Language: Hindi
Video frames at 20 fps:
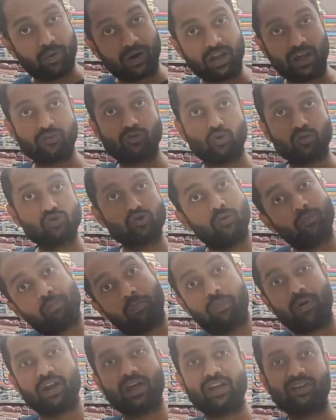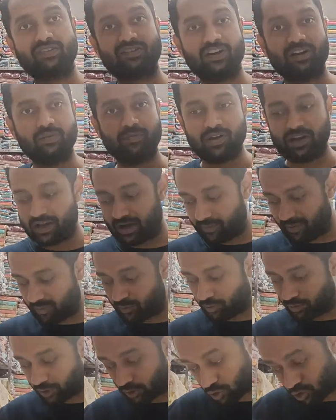बड़ा सोचो बड़ा रिजल्ट मिलेगा मैं
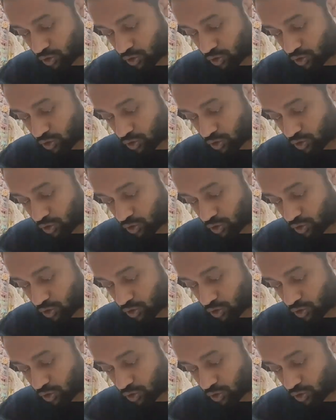आपको बताऊँ